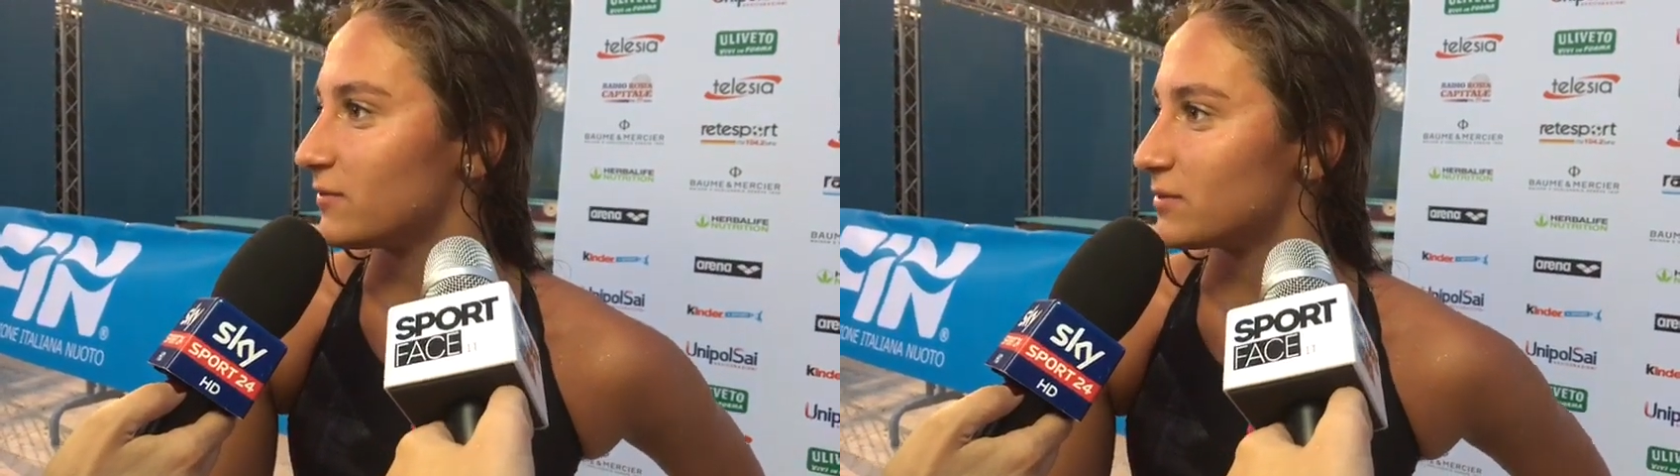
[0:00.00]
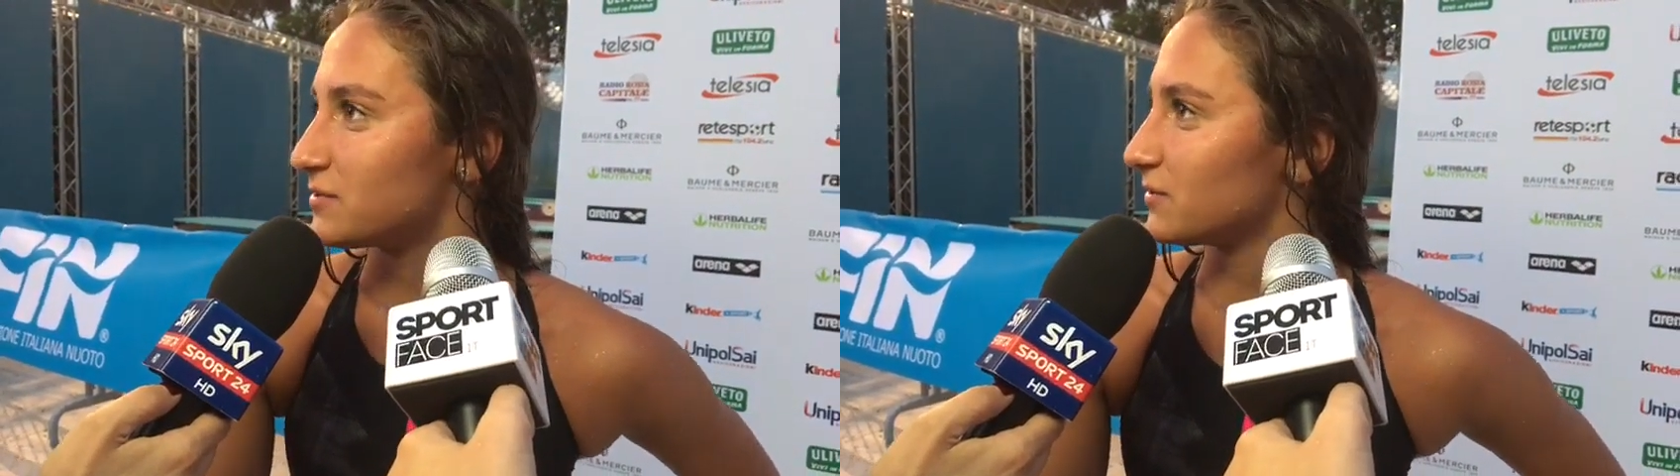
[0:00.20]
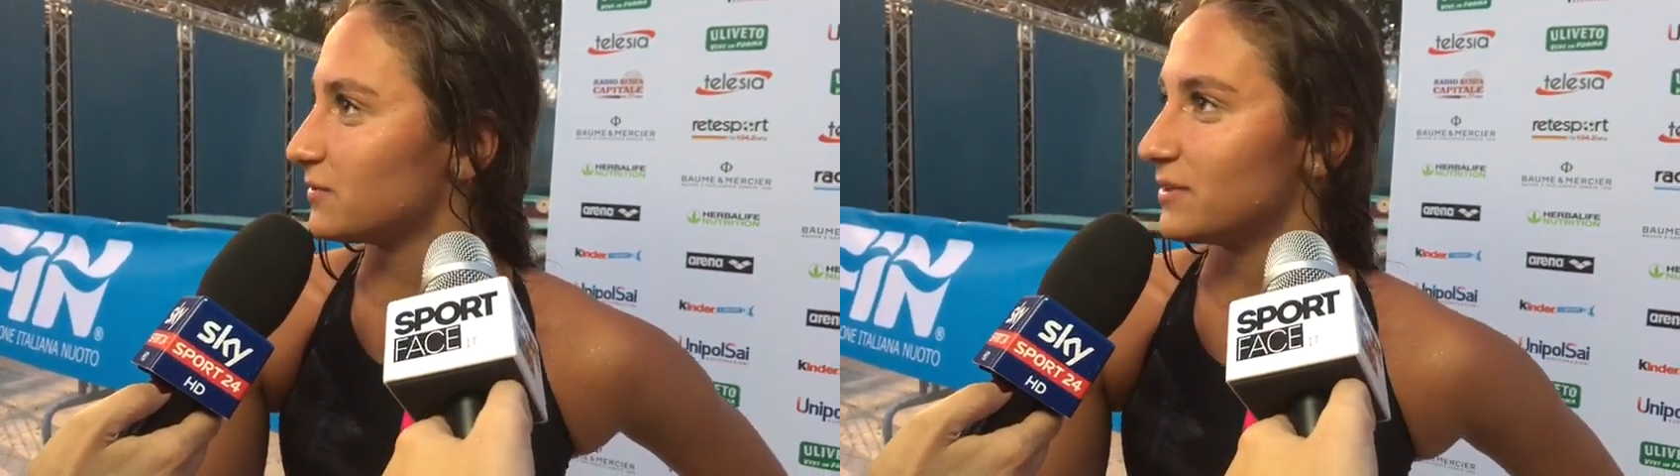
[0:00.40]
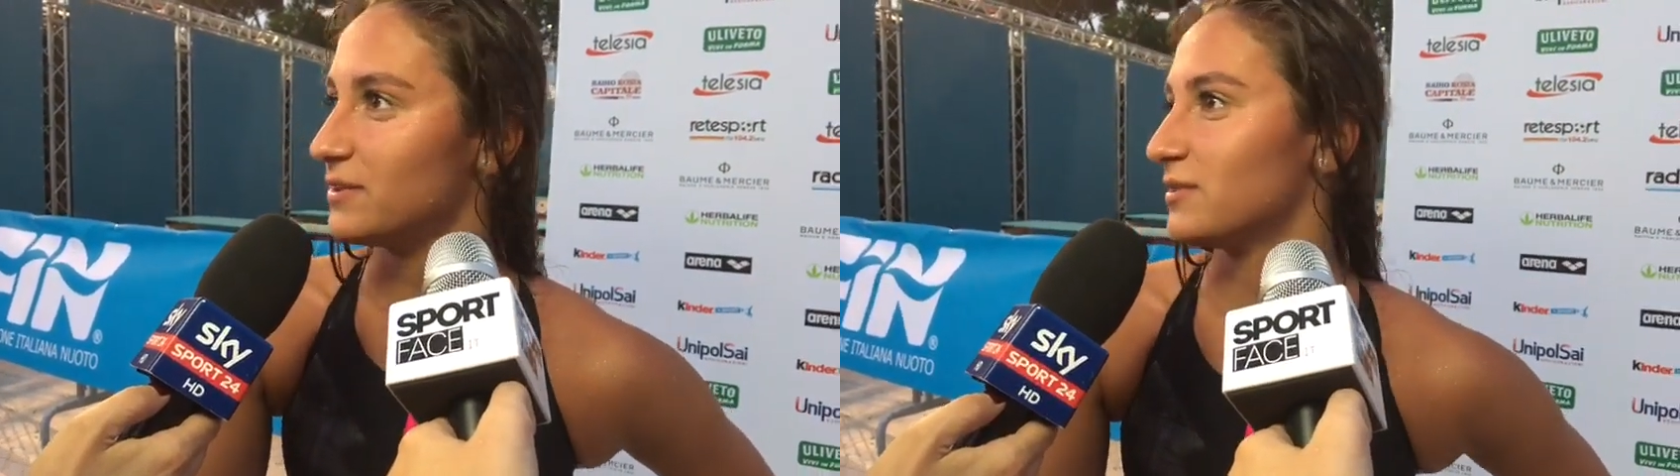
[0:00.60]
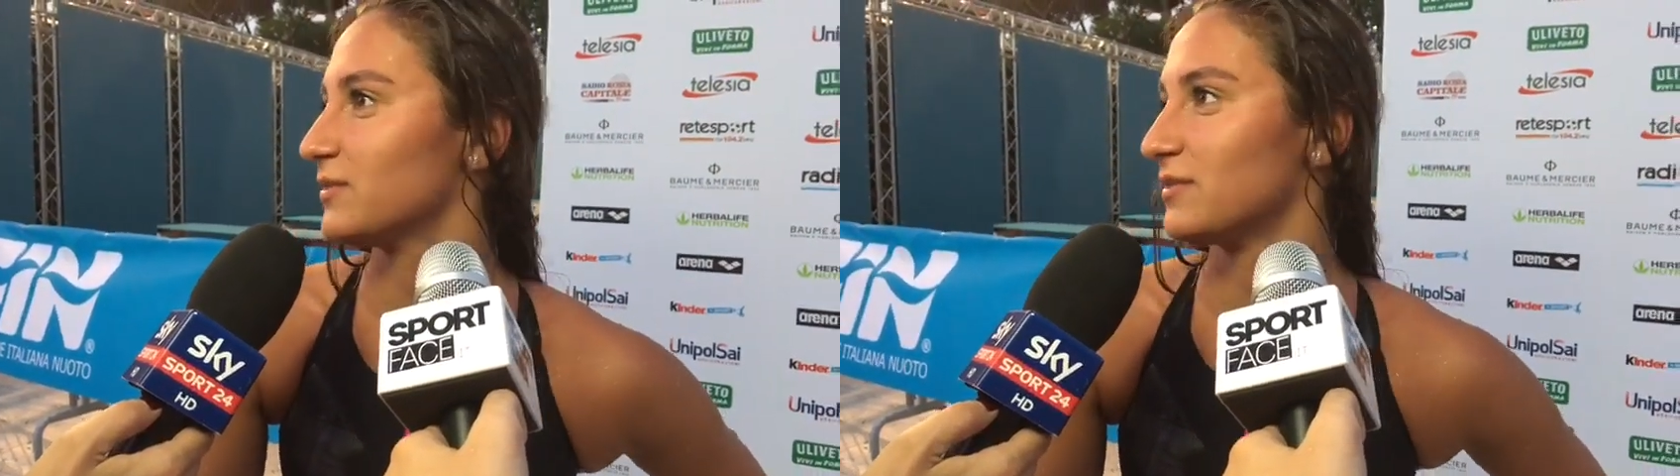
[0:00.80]
in questo
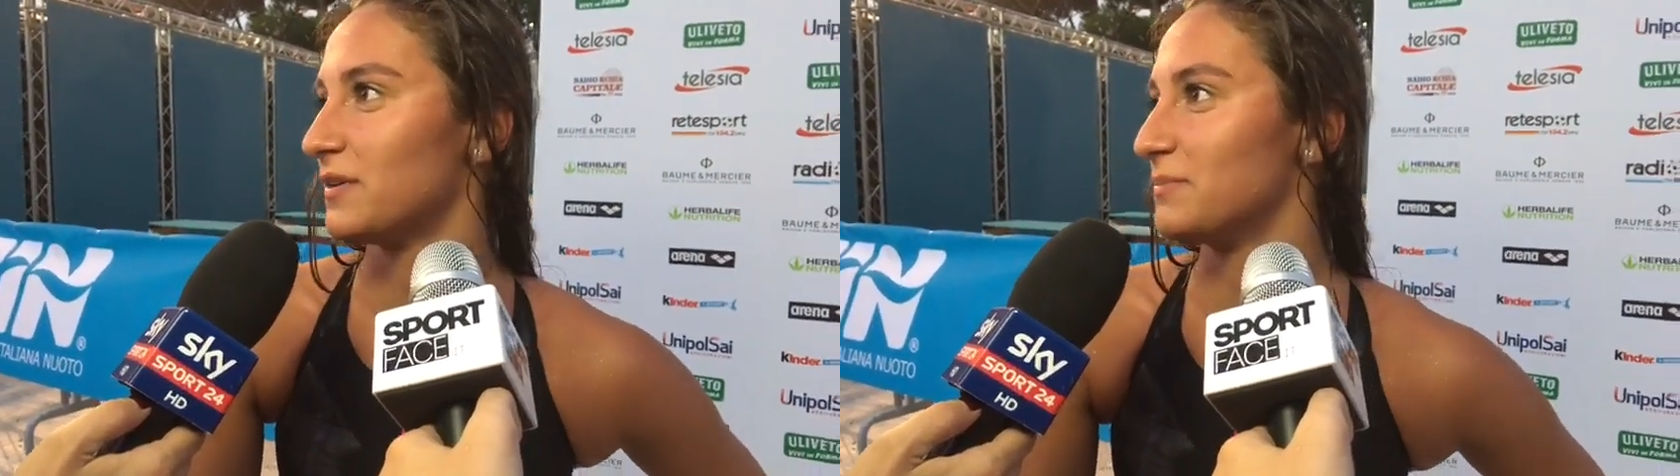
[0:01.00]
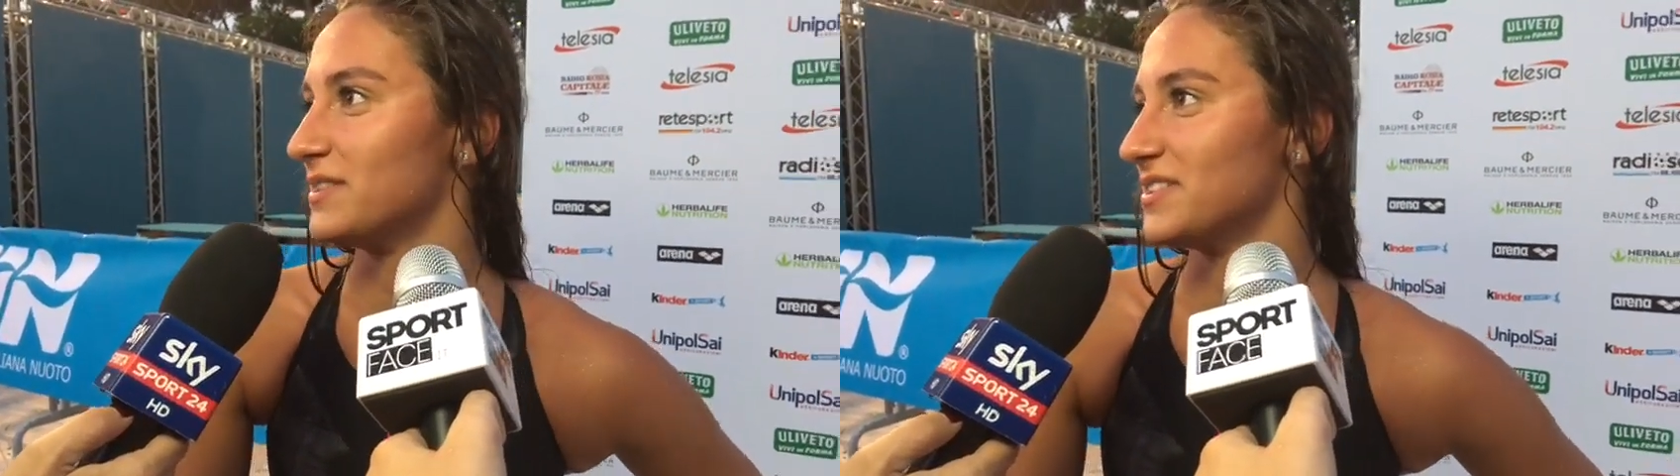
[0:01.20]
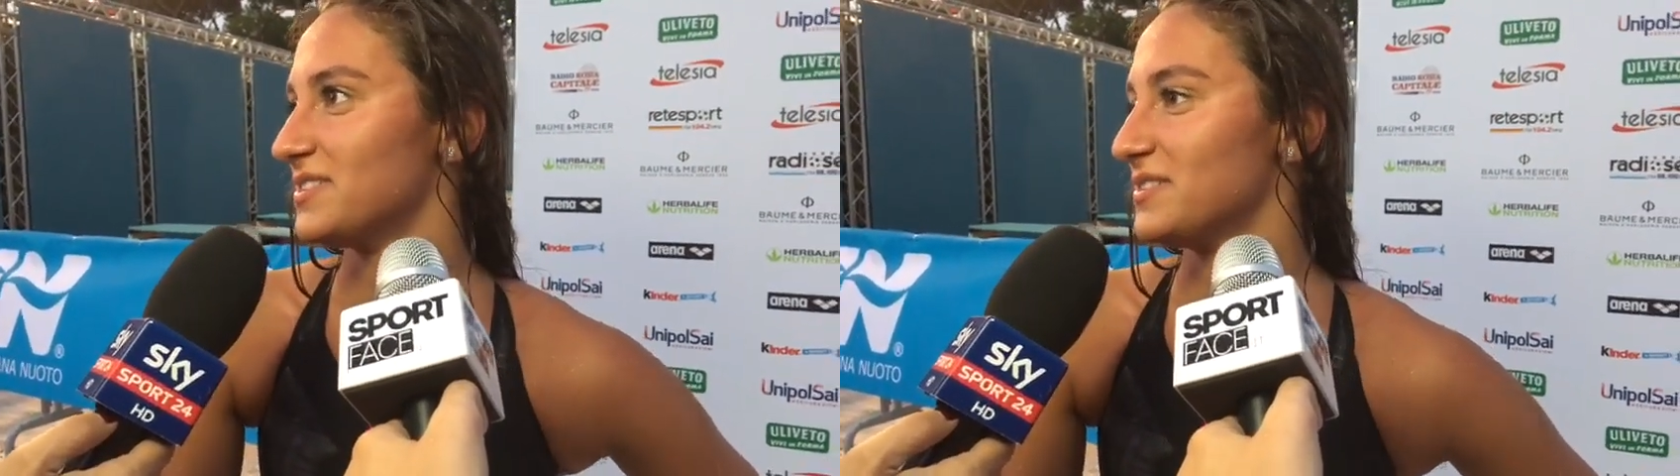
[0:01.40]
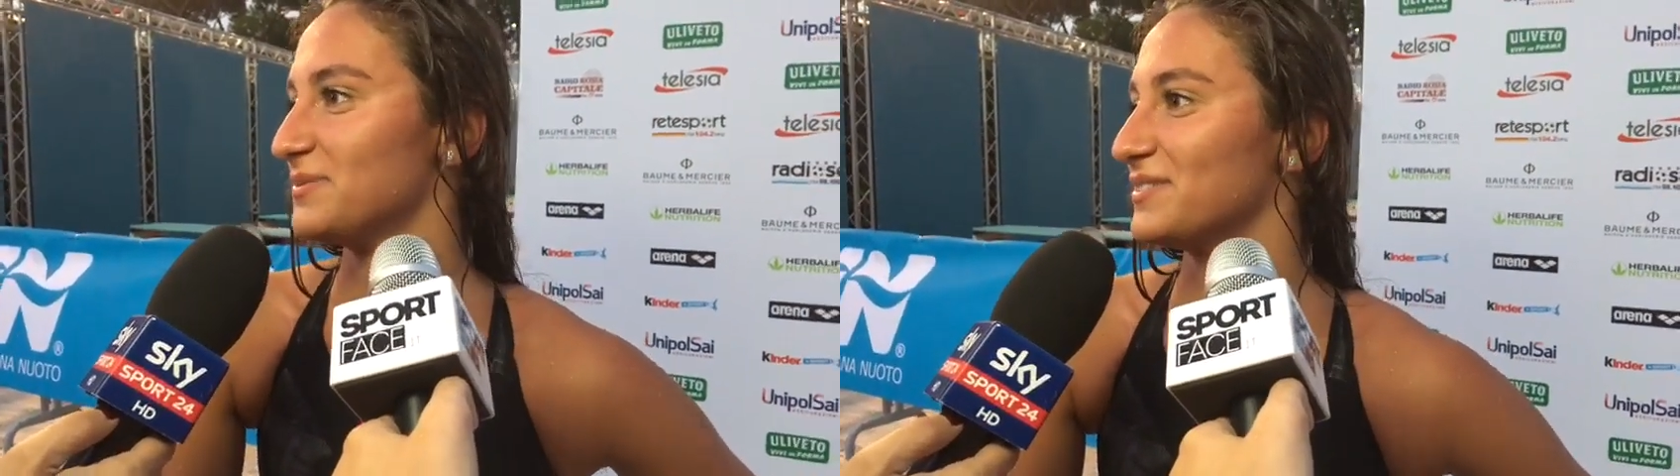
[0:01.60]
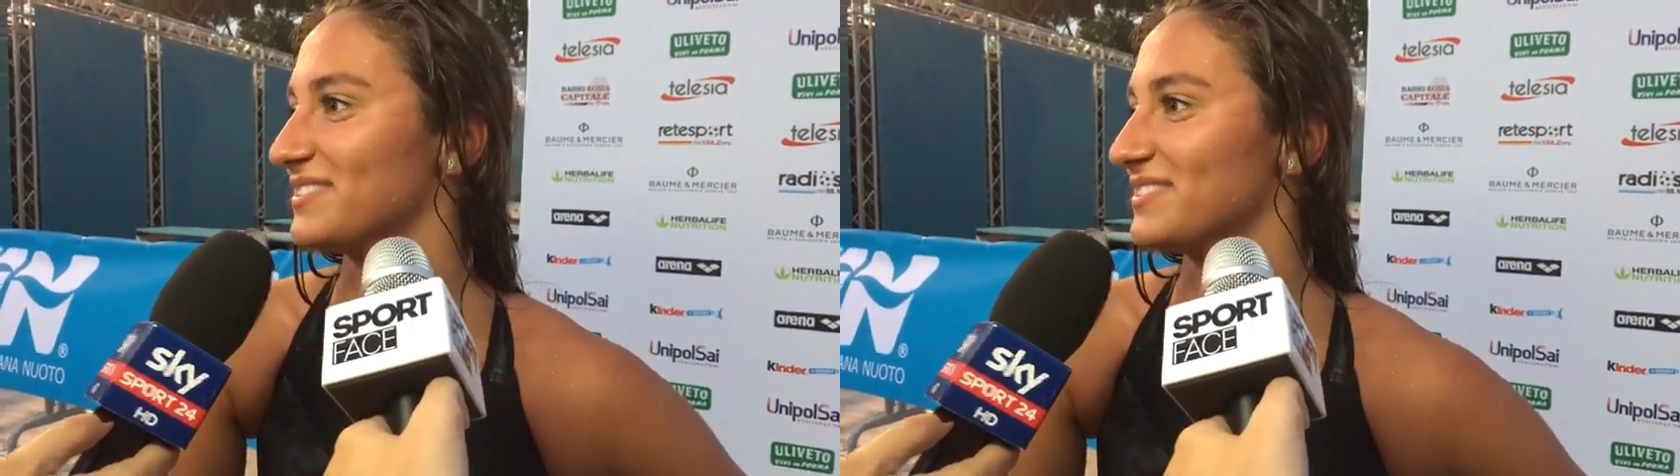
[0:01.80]
momento va benissimo.